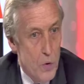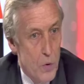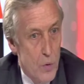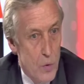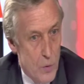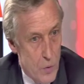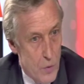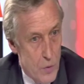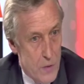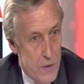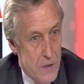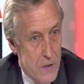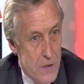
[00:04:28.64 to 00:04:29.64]

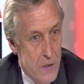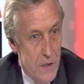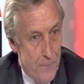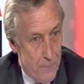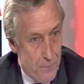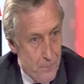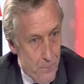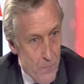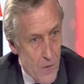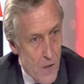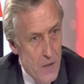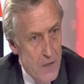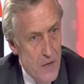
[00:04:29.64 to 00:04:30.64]
que si
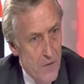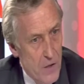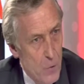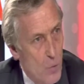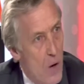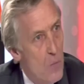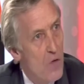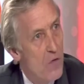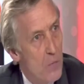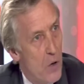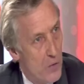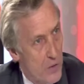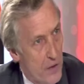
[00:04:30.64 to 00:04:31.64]
il y avait eu un
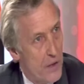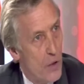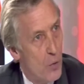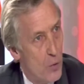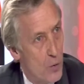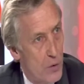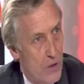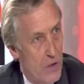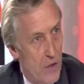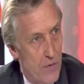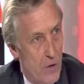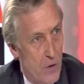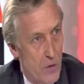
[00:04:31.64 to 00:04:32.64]
mouvement derrière eux
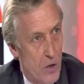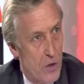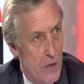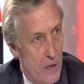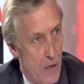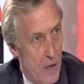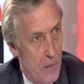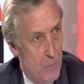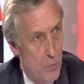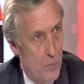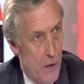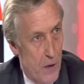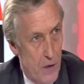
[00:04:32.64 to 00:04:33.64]
qui avait entraîné la
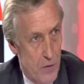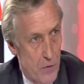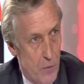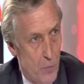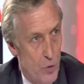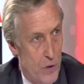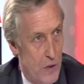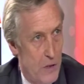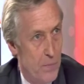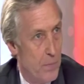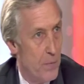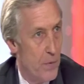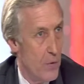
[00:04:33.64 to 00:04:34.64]
plupart de mon
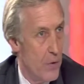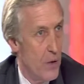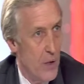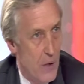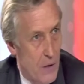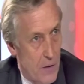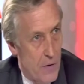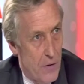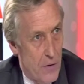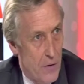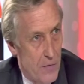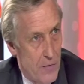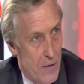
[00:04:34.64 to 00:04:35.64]
équipe euh,
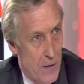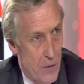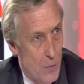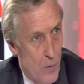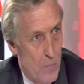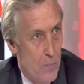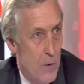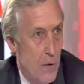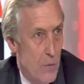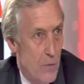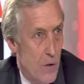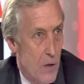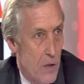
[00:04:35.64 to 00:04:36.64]
euh, vers l'UMP.
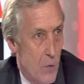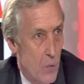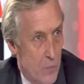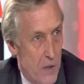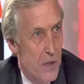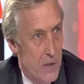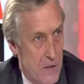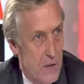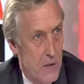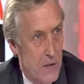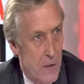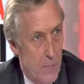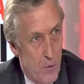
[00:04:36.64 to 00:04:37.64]
On aurait compris que
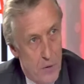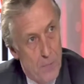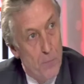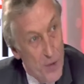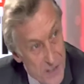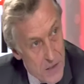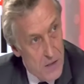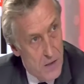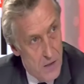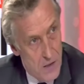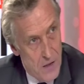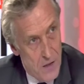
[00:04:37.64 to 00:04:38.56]
c'était un problème politique.